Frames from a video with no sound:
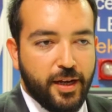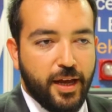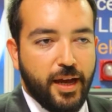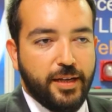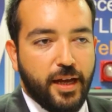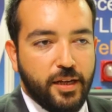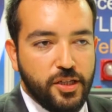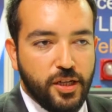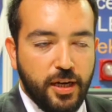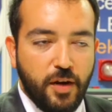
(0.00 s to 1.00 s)
Eğer
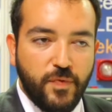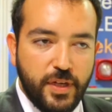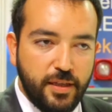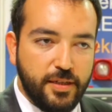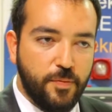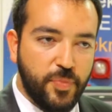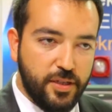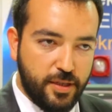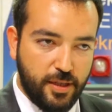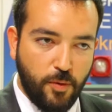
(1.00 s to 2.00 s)
yanlış alarm verilirse bir
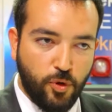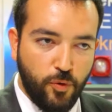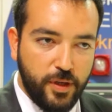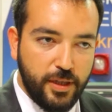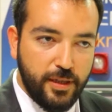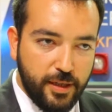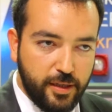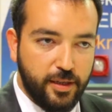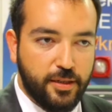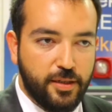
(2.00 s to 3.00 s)
sistem
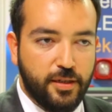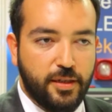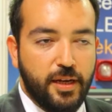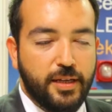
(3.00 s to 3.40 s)
güvenilirliğini yitirir.